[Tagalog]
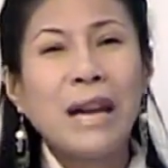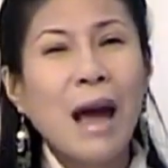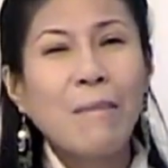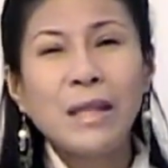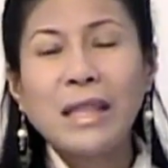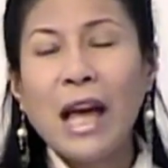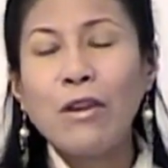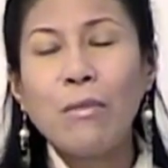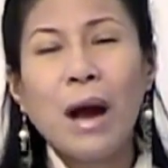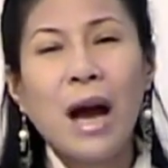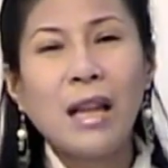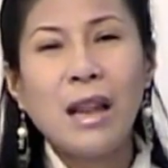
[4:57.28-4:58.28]
marami
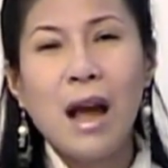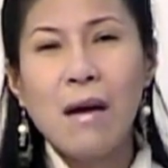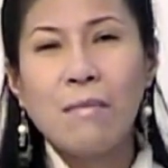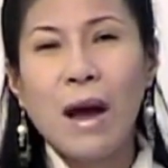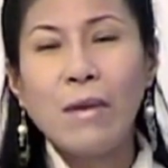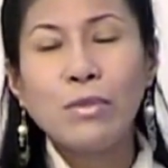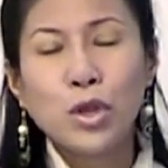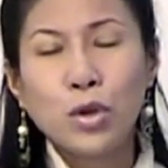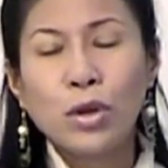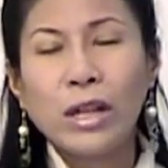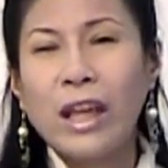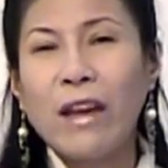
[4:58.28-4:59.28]
tayong mga alam.
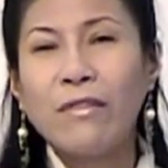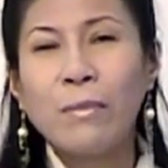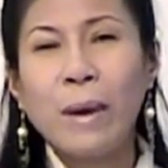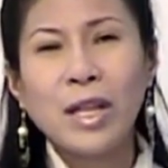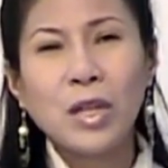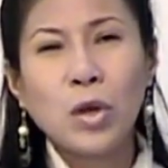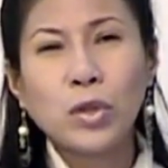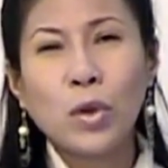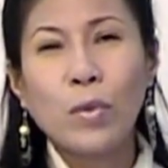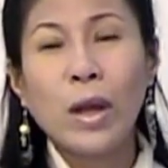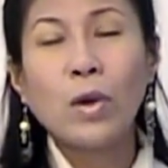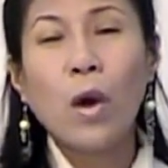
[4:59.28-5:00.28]
I'm sure that everybody
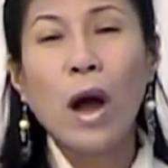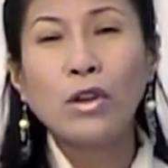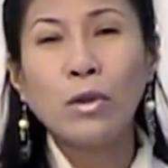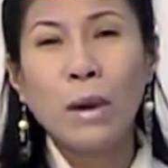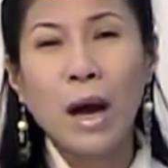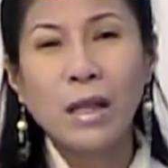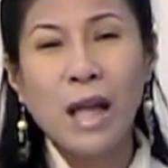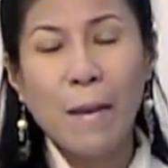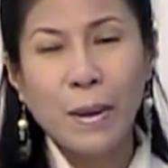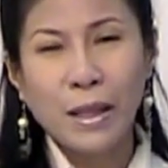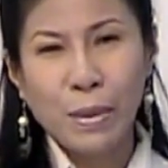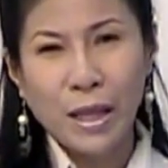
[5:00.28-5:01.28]
knows already kung ano yung
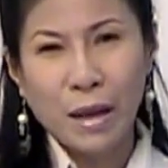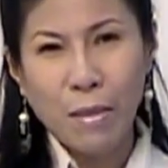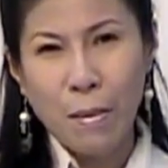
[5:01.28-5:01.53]
mga dapat